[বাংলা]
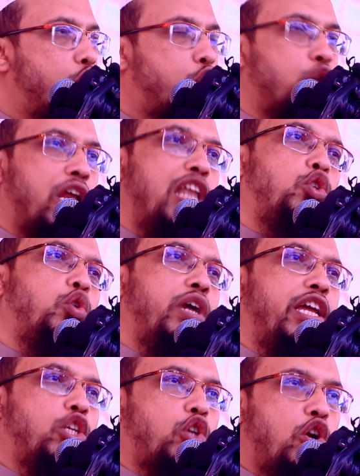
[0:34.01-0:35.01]
সোনালী
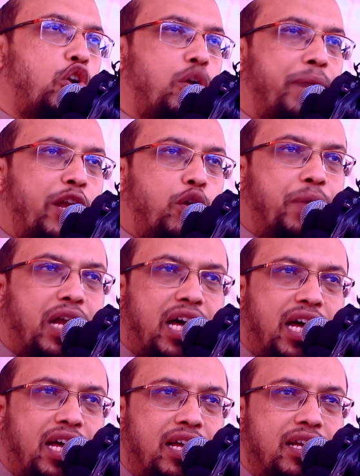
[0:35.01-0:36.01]
যুগের স্বর্ণ মানবরা
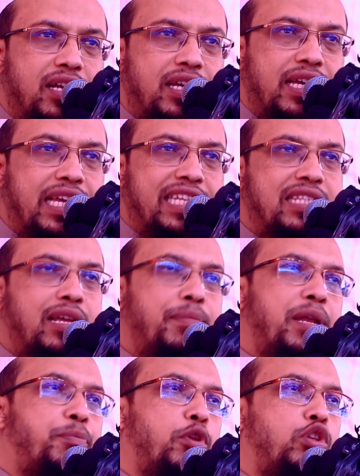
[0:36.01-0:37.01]

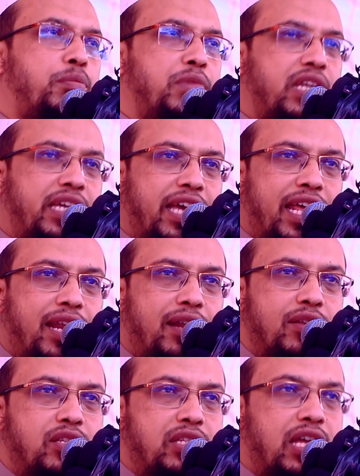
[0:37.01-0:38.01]
ইসলামের প্রথম দিকের
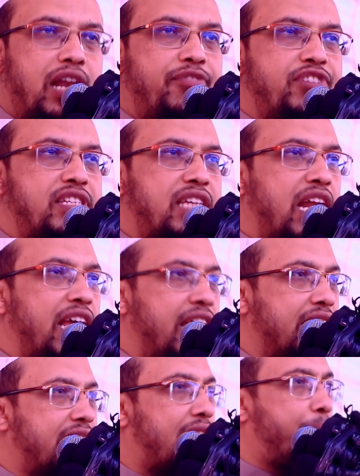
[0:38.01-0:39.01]
সালাফে
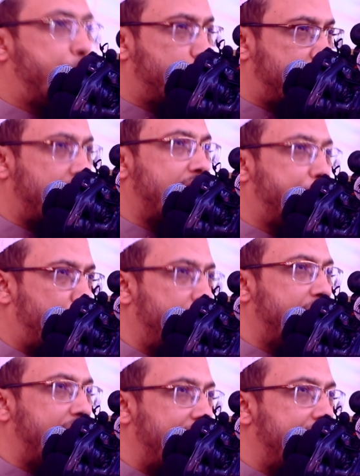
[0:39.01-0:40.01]
সালেহীন তারা পড়ছেন না
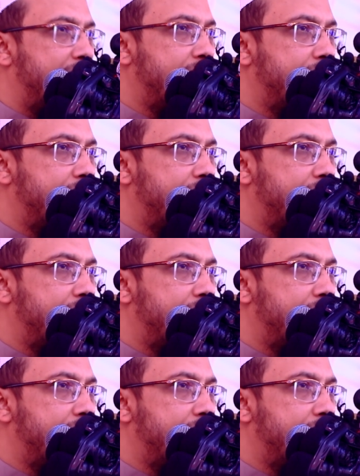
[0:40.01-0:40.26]
পড়েন নাই